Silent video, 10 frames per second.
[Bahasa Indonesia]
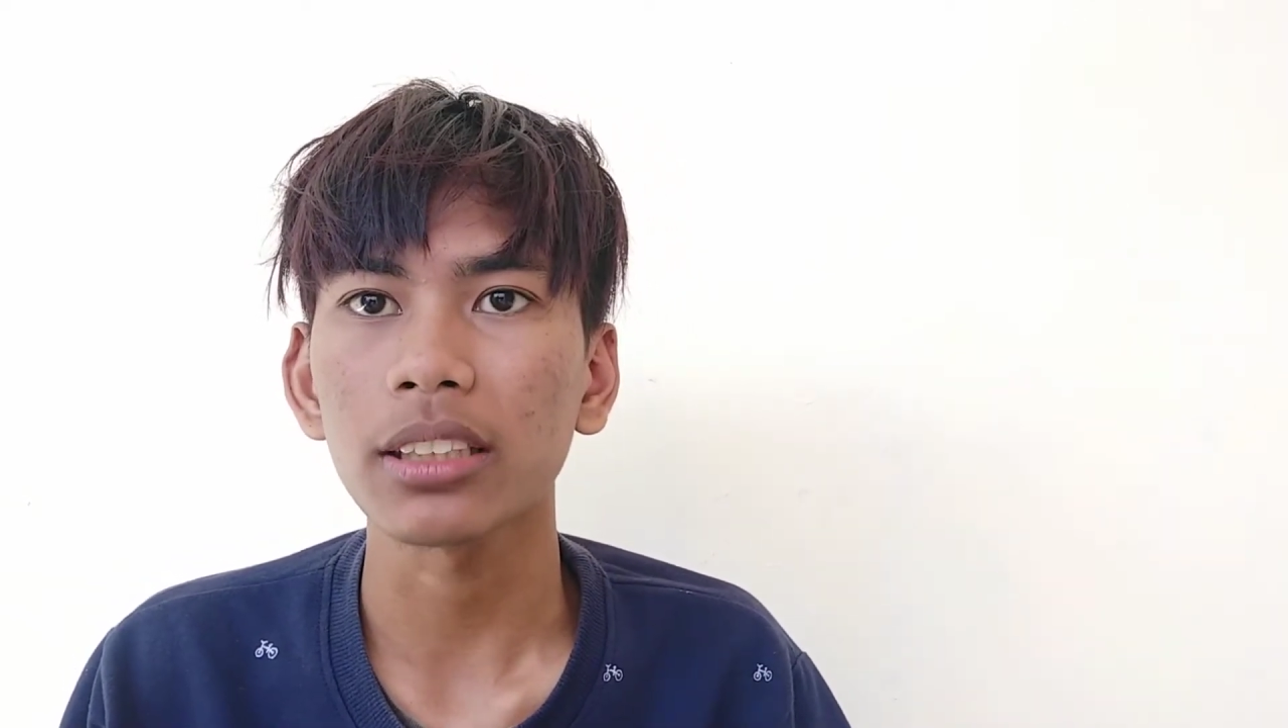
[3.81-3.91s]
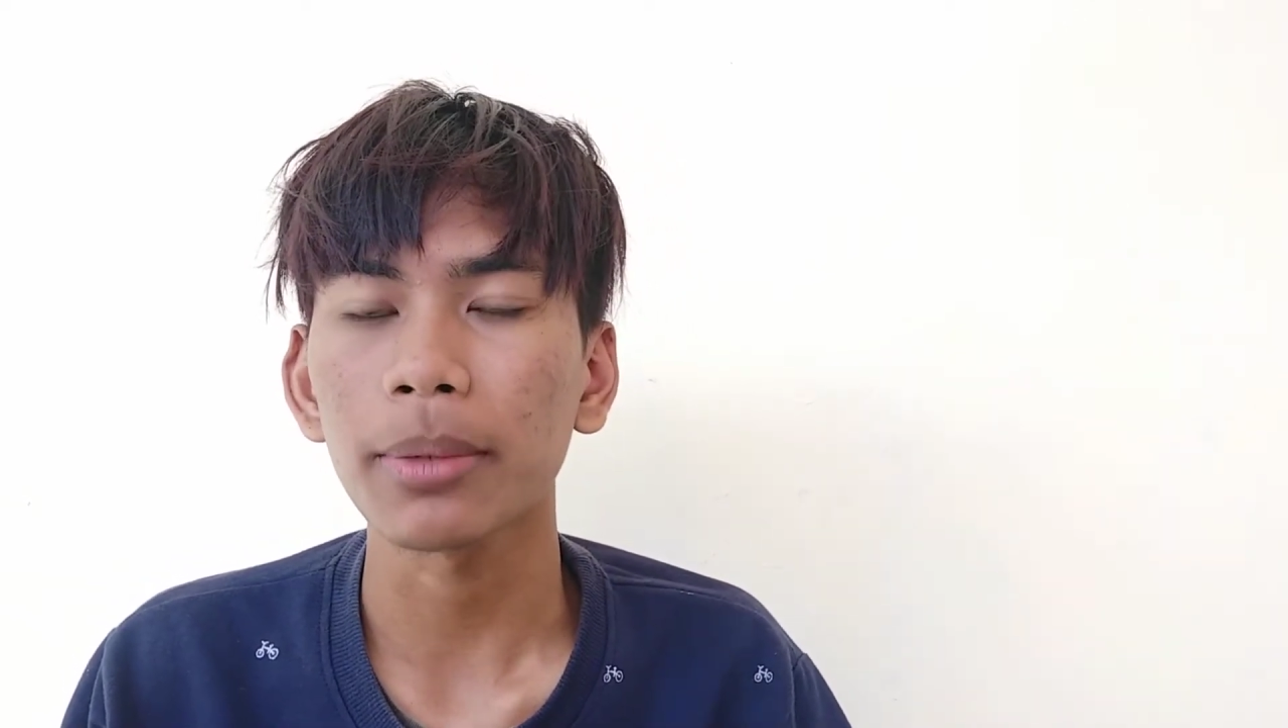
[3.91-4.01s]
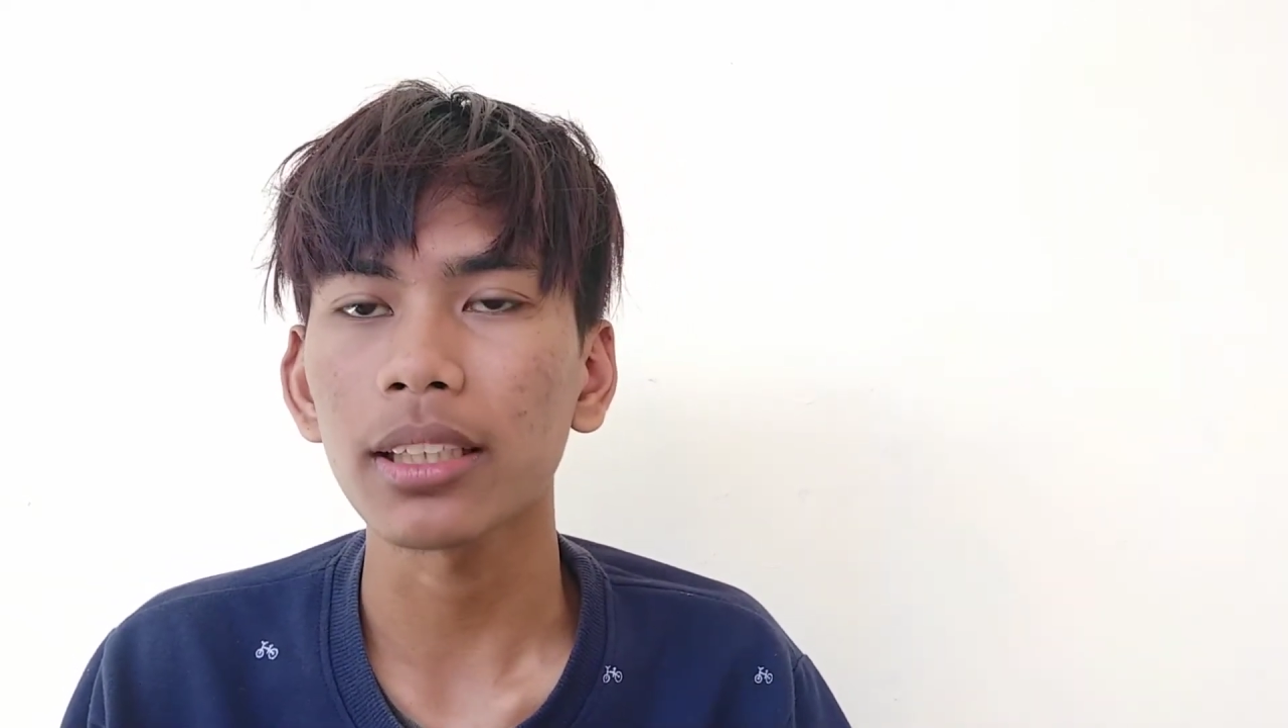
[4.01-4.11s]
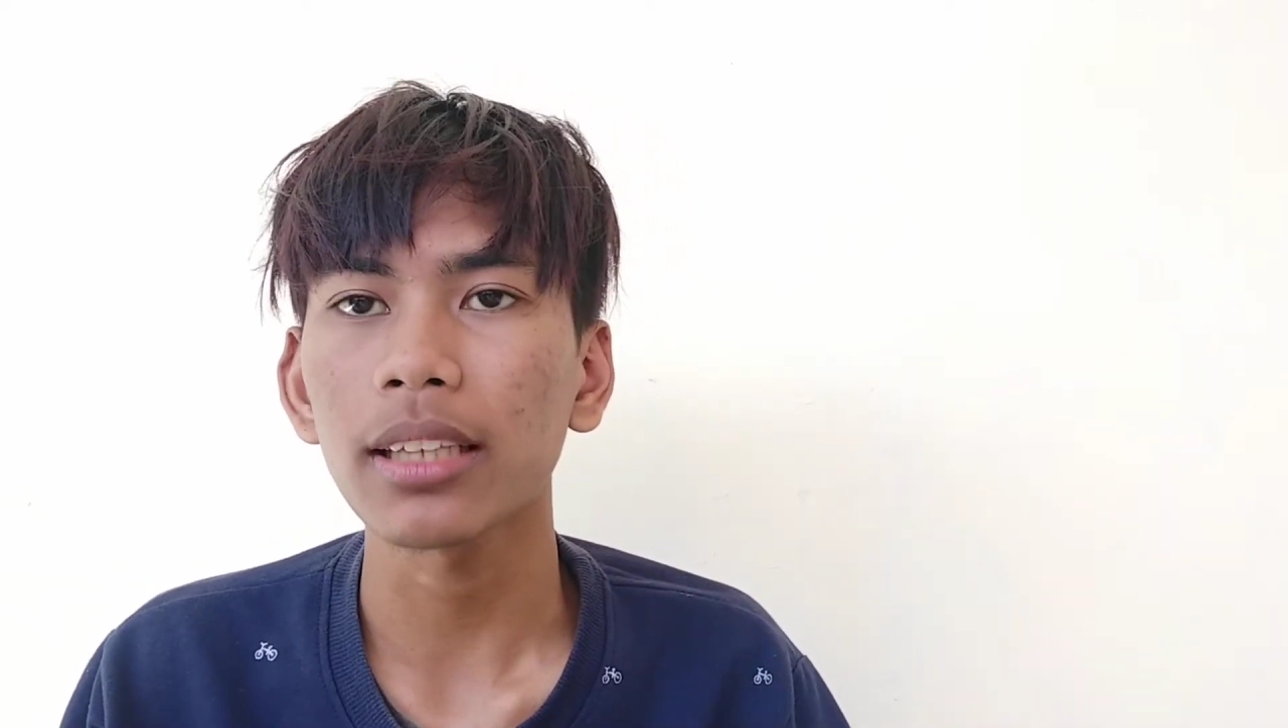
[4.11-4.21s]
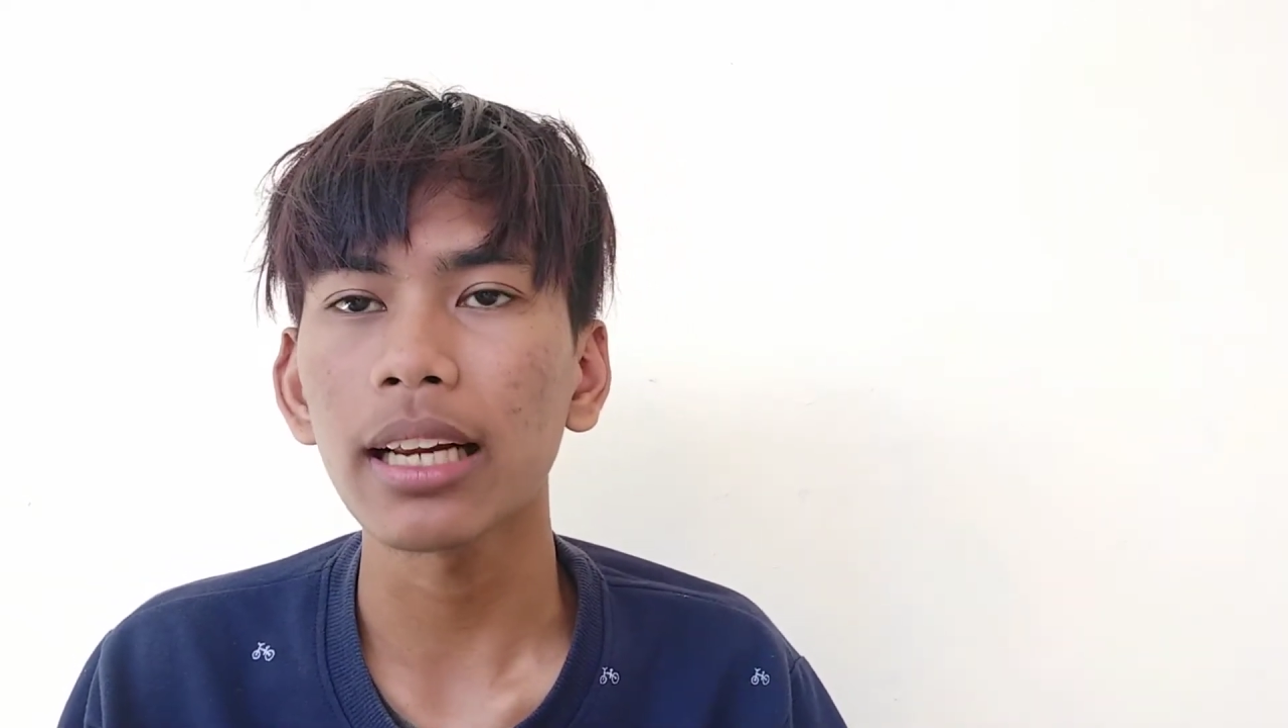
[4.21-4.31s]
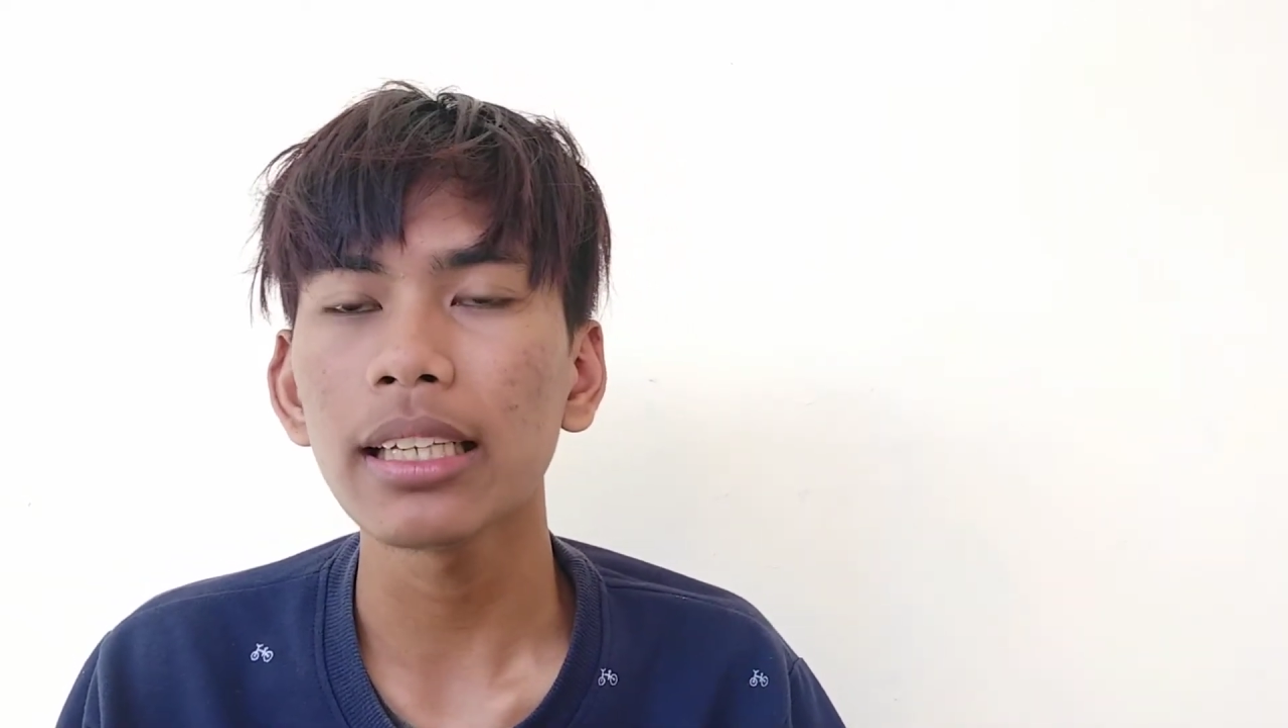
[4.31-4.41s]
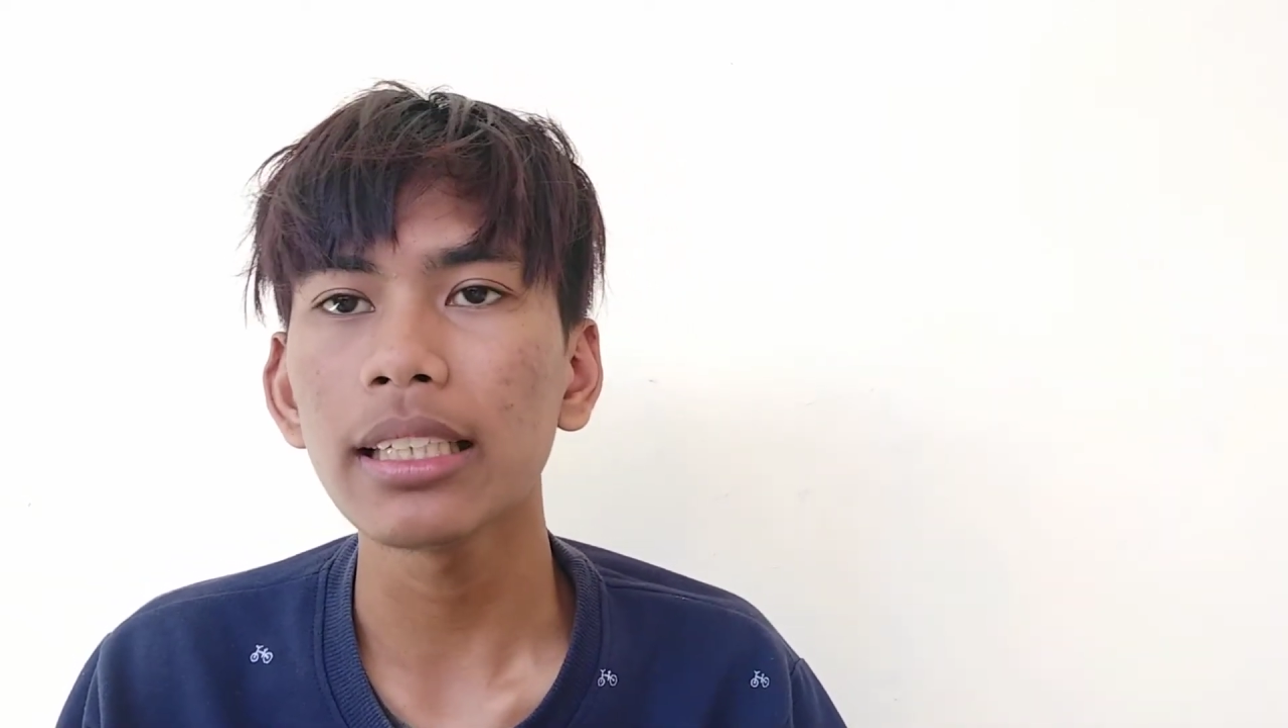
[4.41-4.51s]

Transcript: kesempatan kali